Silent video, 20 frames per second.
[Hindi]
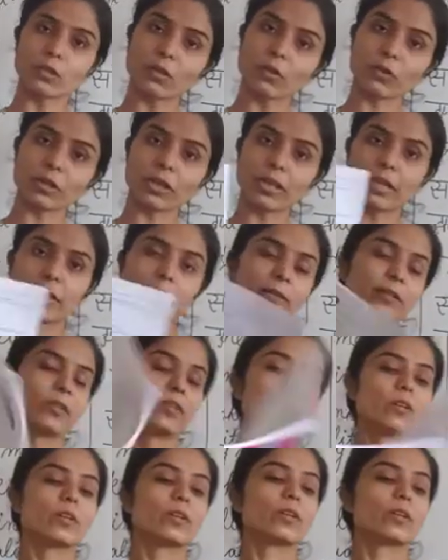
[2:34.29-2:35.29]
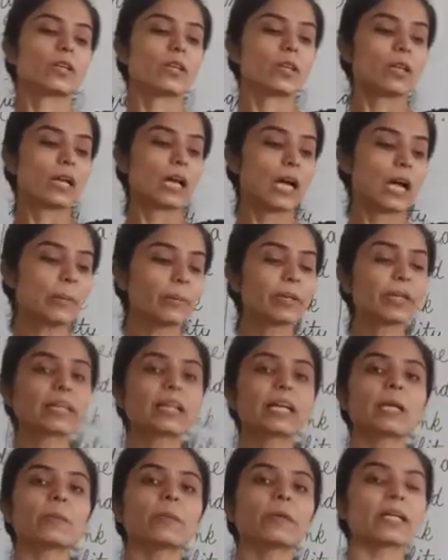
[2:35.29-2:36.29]
ओके okay. हमने
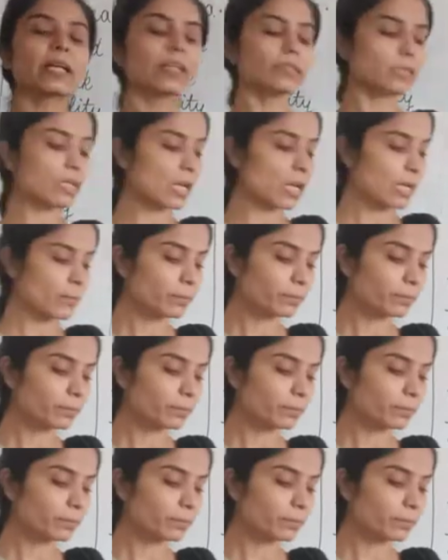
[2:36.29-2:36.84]
कल पढ़ा था